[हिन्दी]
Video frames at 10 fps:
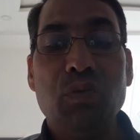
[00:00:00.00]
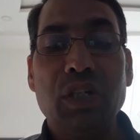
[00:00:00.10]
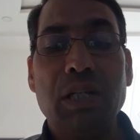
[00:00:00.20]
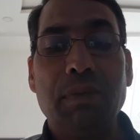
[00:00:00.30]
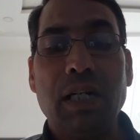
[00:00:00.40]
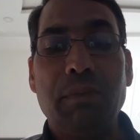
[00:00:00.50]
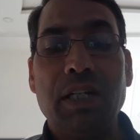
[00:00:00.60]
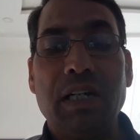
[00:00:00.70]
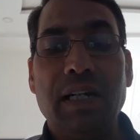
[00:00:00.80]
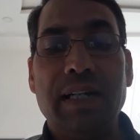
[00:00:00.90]
उनके बारे
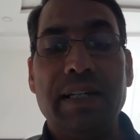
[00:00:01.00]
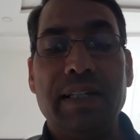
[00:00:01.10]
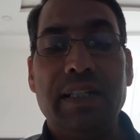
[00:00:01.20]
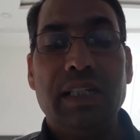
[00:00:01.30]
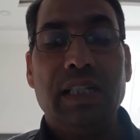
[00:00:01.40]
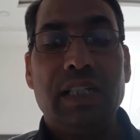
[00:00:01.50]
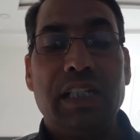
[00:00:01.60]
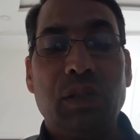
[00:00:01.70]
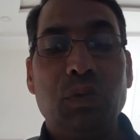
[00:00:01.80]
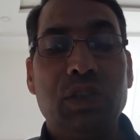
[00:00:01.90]
में कहा है
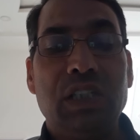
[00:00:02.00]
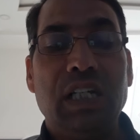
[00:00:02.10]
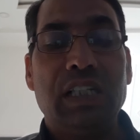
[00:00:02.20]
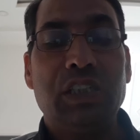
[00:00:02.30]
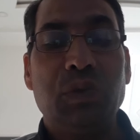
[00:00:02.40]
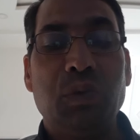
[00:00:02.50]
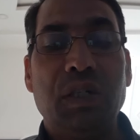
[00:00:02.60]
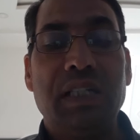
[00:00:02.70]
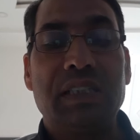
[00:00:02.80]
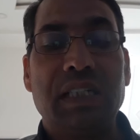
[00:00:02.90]
कि तुलसीदास जी को
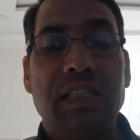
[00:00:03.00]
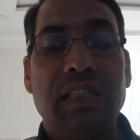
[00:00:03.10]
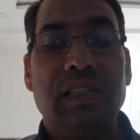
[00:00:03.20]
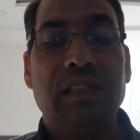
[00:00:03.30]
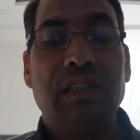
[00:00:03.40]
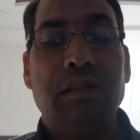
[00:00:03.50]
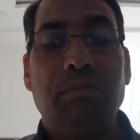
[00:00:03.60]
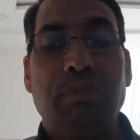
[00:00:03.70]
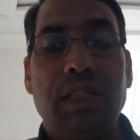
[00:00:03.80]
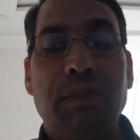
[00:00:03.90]
असाधारण
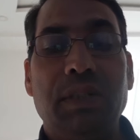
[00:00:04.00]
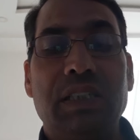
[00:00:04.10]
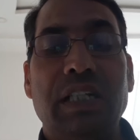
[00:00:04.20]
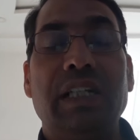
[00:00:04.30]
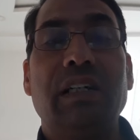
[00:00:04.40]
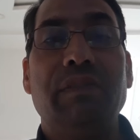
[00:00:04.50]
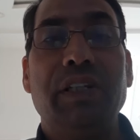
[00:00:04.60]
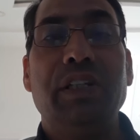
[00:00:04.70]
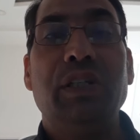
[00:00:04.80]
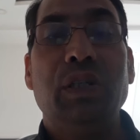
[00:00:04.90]
प्रतिभाशाली
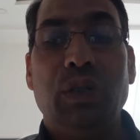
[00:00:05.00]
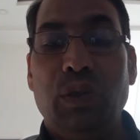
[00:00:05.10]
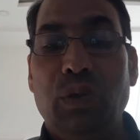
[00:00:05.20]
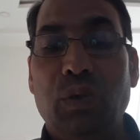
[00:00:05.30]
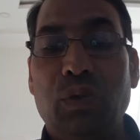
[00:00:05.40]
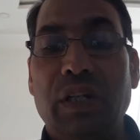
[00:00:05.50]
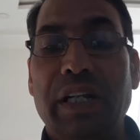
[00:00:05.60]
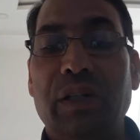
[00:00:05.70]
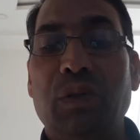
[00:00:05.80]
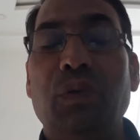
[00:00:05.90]
कवि
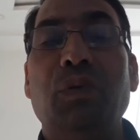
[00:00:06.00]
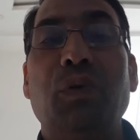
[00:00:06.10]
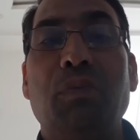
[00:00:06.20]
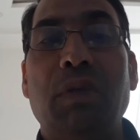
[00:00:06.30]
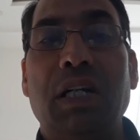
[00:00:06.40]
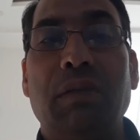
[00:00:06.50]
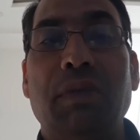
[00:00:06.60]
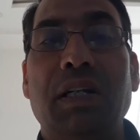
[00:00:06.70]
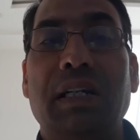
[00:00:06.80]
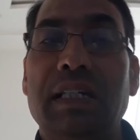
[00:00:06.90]
लोकनायक और
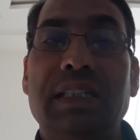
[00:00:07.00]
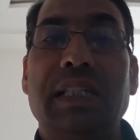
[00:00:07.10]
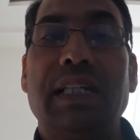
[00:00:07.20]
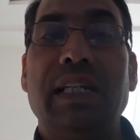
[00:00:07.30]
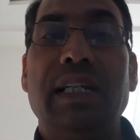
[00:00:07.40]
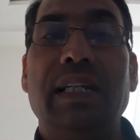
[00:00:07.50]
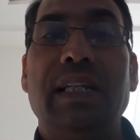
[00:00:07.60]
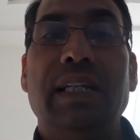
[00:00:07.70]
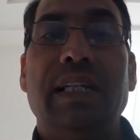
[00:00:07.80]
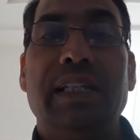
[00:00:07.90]
महात्मा कह सकते हैं
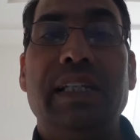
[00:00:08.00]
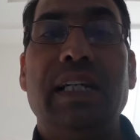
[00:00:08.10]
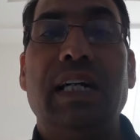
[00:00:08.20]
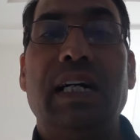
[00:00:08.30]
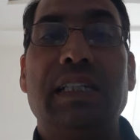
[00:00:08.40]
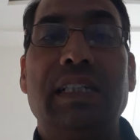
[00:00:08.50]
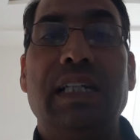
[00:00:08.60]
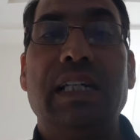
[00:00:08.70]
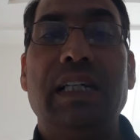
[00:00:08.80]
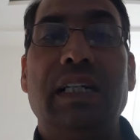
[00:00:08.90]
ये
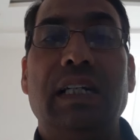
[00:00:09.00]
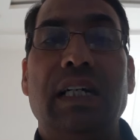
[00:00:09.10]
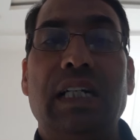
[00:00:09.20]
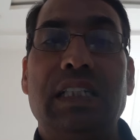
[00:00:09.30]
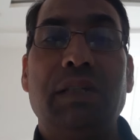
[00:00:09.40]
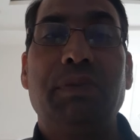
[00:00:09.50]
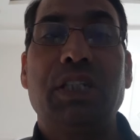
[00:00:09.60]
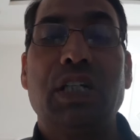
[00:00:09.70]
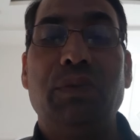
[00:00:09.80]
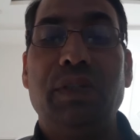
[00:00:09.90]
आचार्य हजर
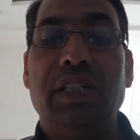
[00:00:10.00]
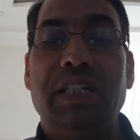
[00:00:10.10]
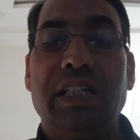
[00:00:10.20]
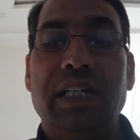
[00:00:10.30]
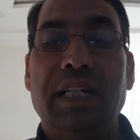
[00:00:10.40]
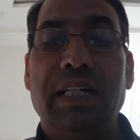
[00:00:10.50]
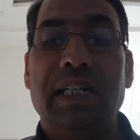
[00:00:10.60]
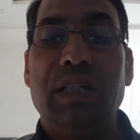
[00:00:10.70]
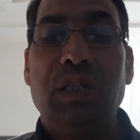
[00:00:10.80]
प्रसाद द्विवेदी ने कहा है